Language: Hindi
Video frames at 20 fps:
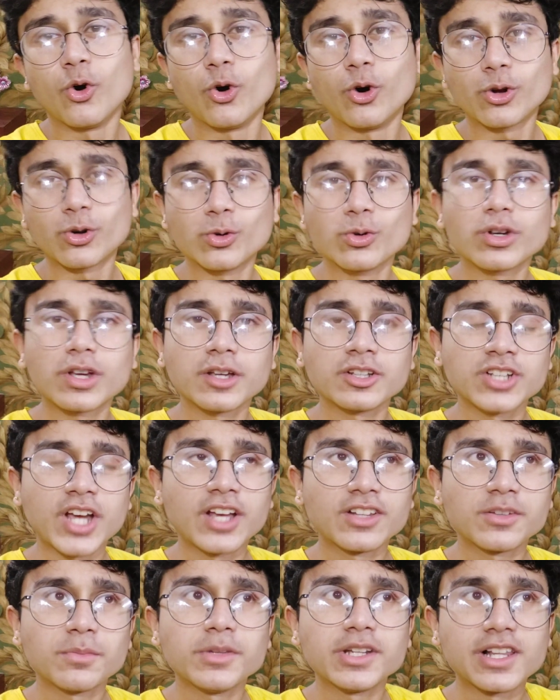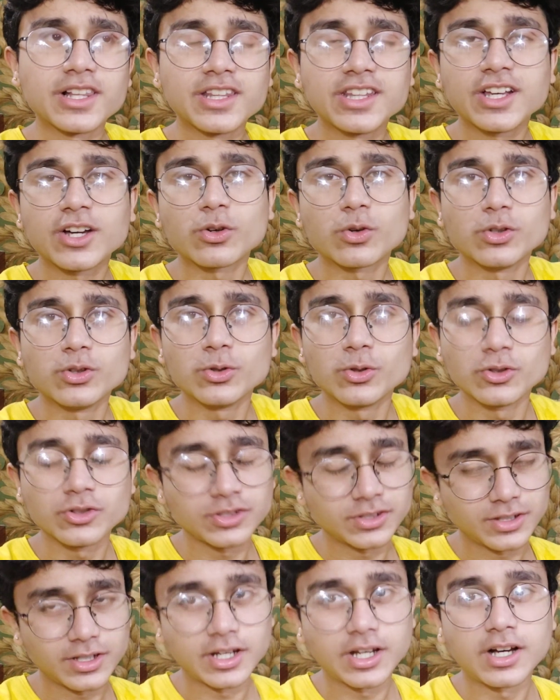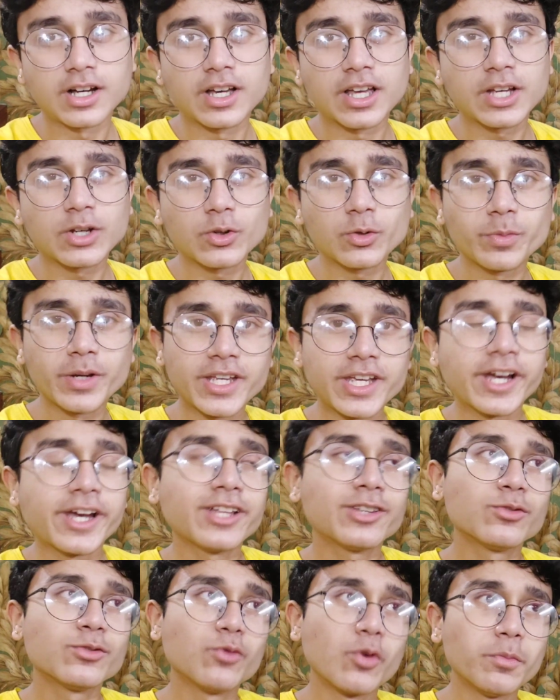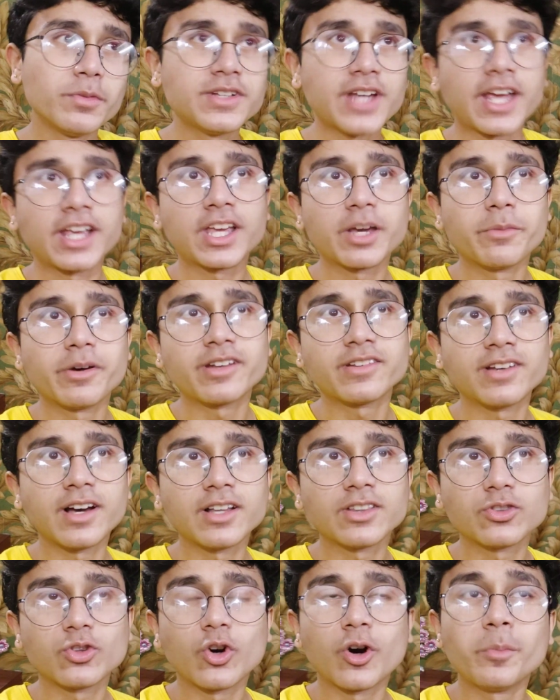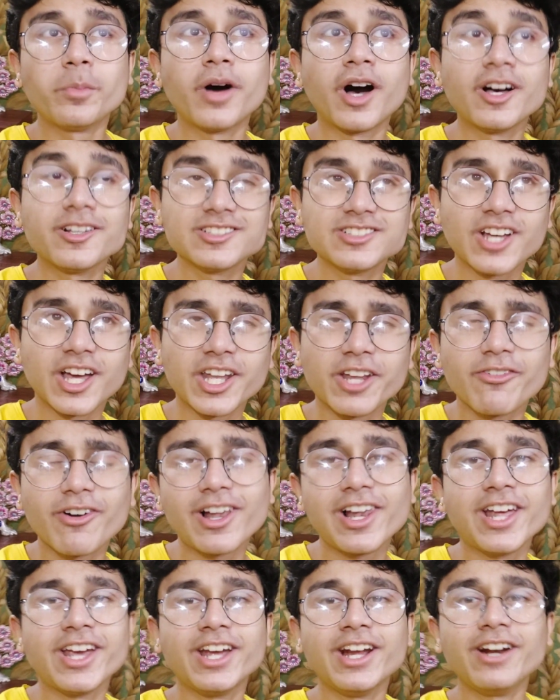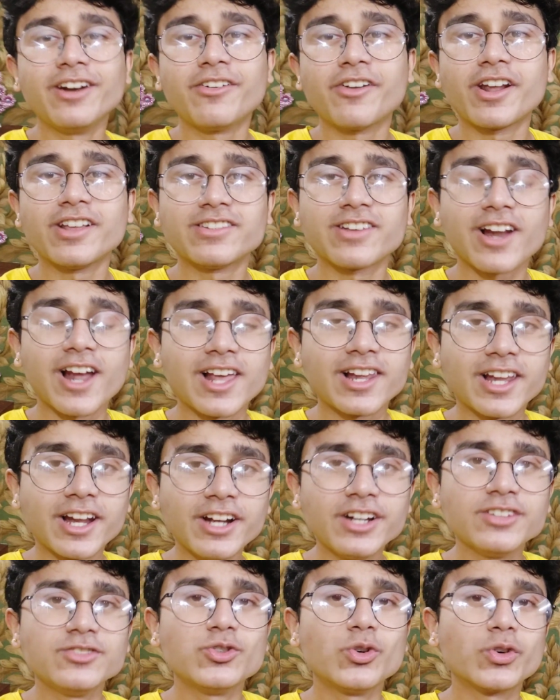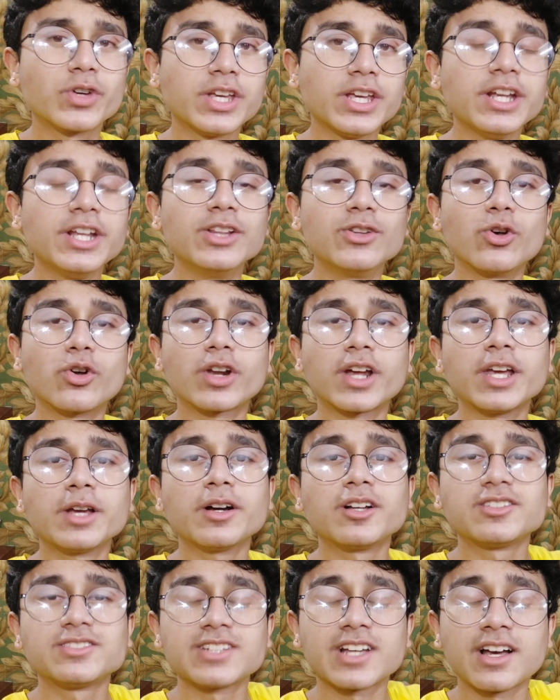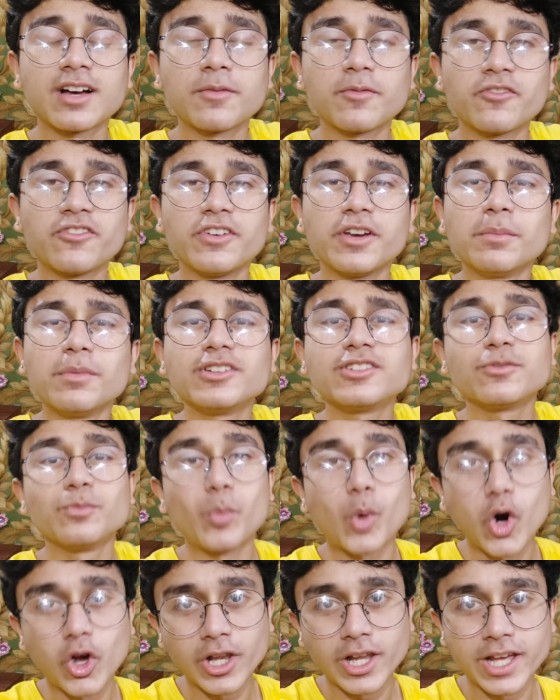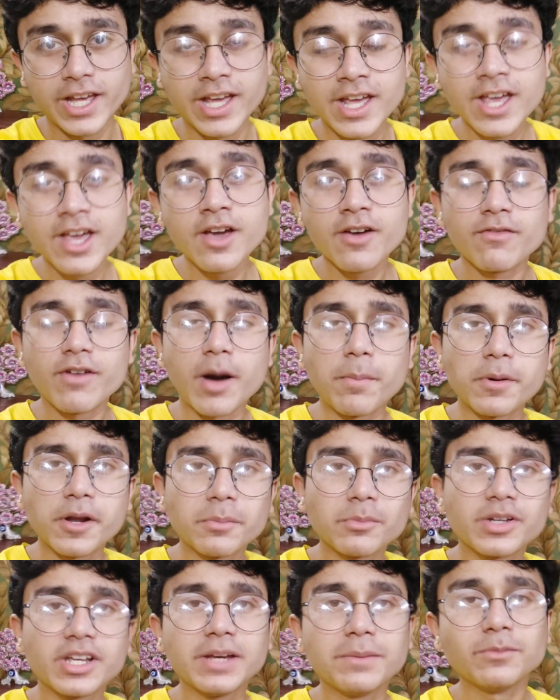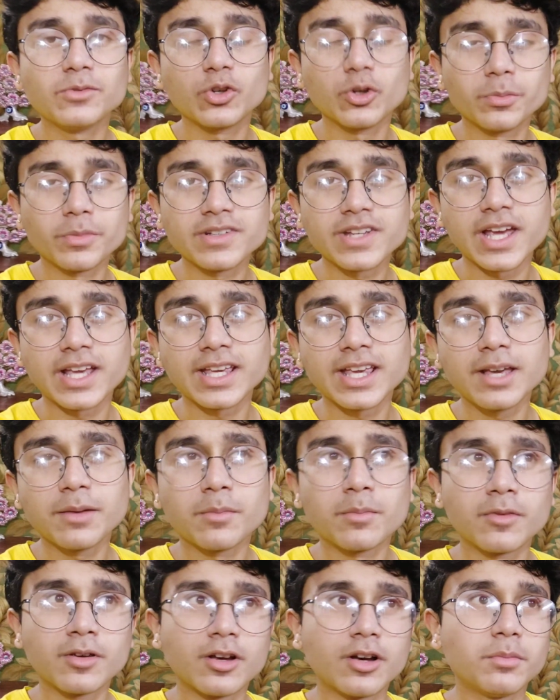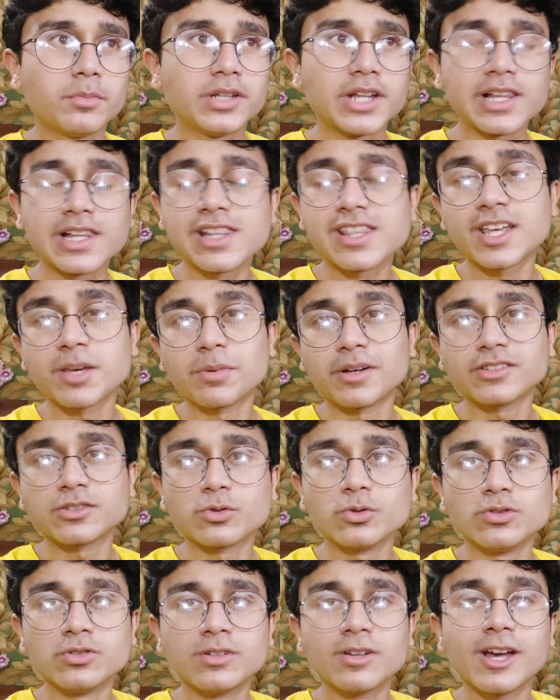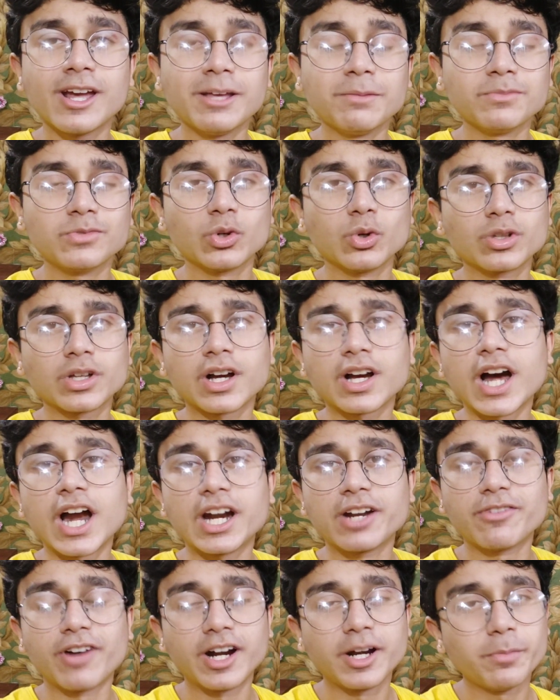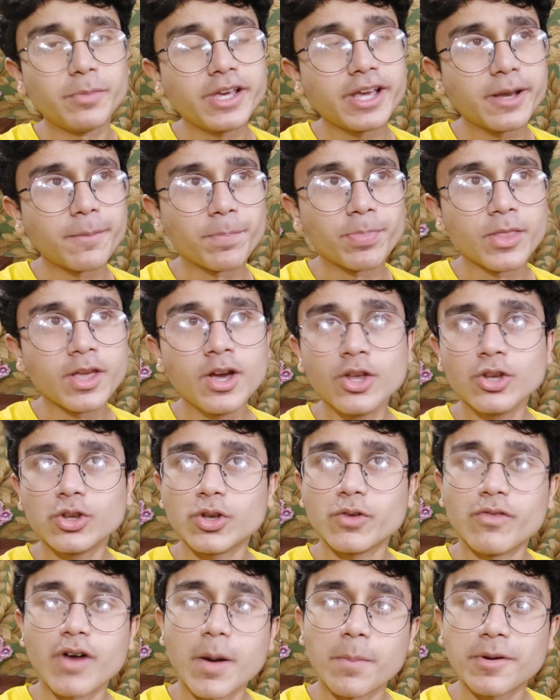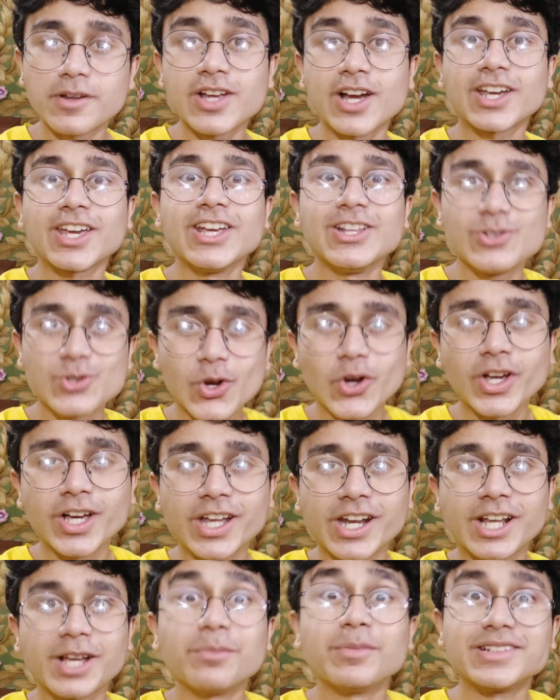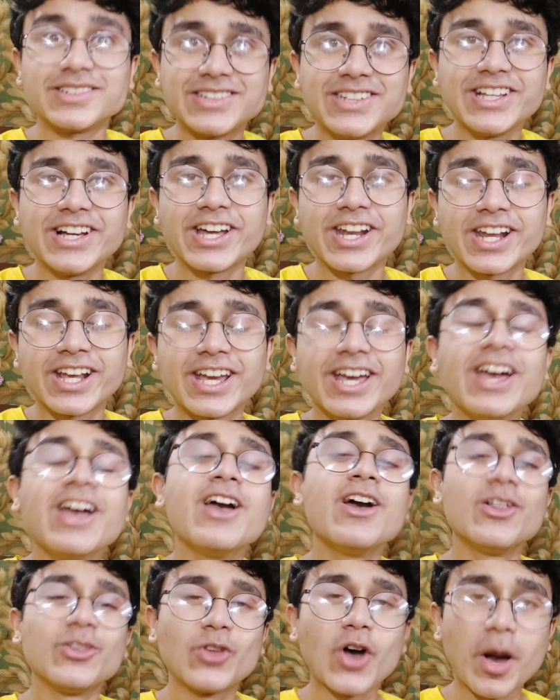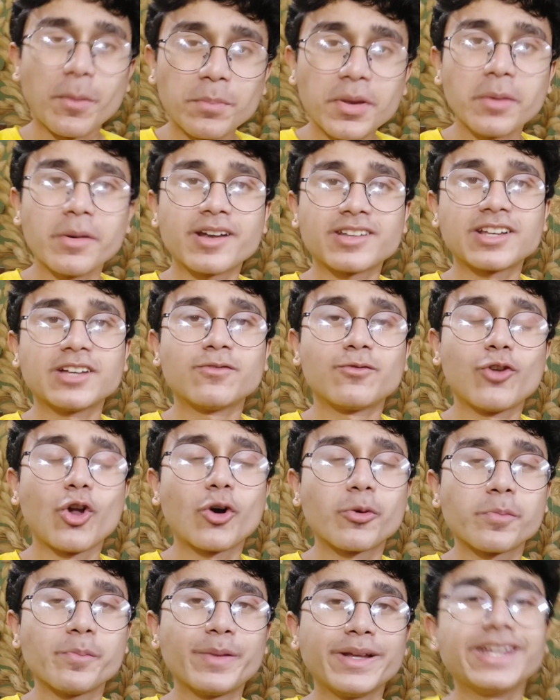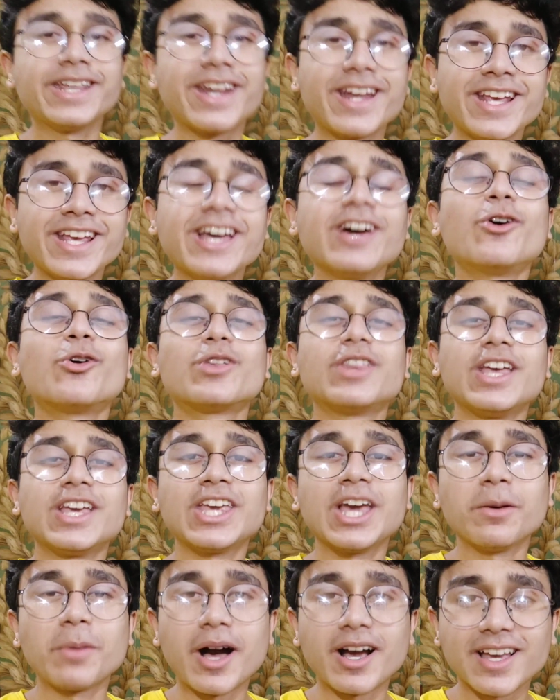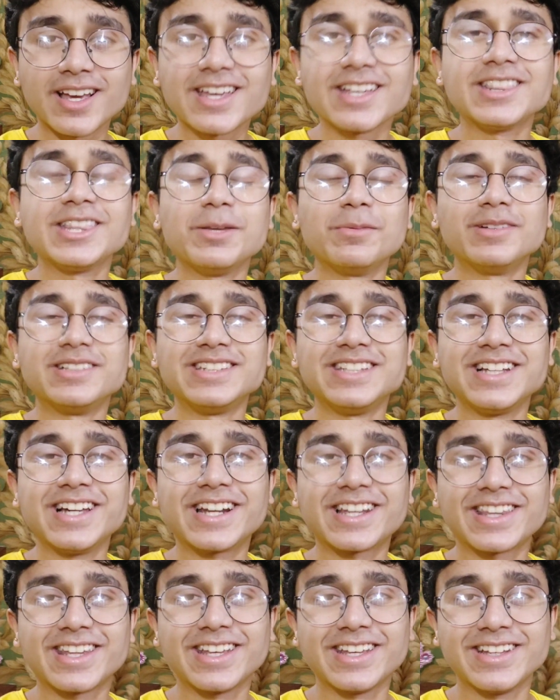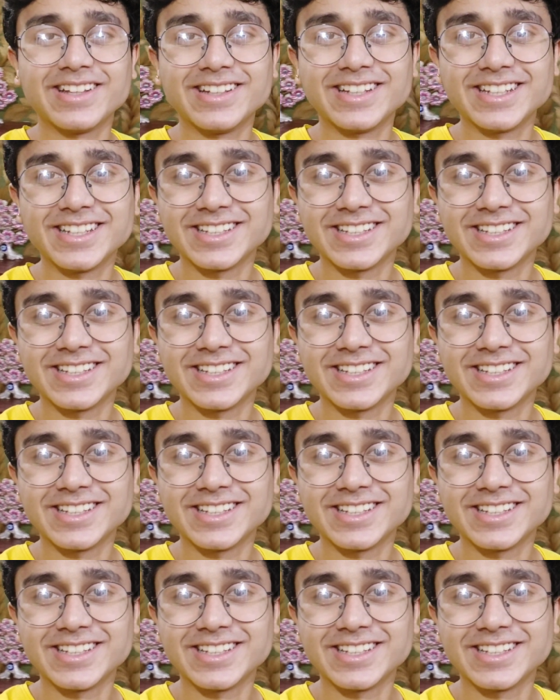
और उनके शायद मीना दीदी का कोई दोस्त एक कोई भैया है तो वो भी जाएंगे हमारे साथ तो हम आज जाने वाले हैं ट्रेजर आइलैंड जो कि इंदौर का एक अच्छा फेमस मॉल है वहाँ पर हम गेम जोन में जाएंगे मीना दीदी के पास कुछ गेम जोन का कार्ड वार्ड भी है तो वहाँ पर जाके इन्जॉय करेंगे मस्ती करेंगे तो आप भी हमारे साथ ब्लॉग में बने रहिए और देखिए हम आगे कितनी मस्ती करते हैं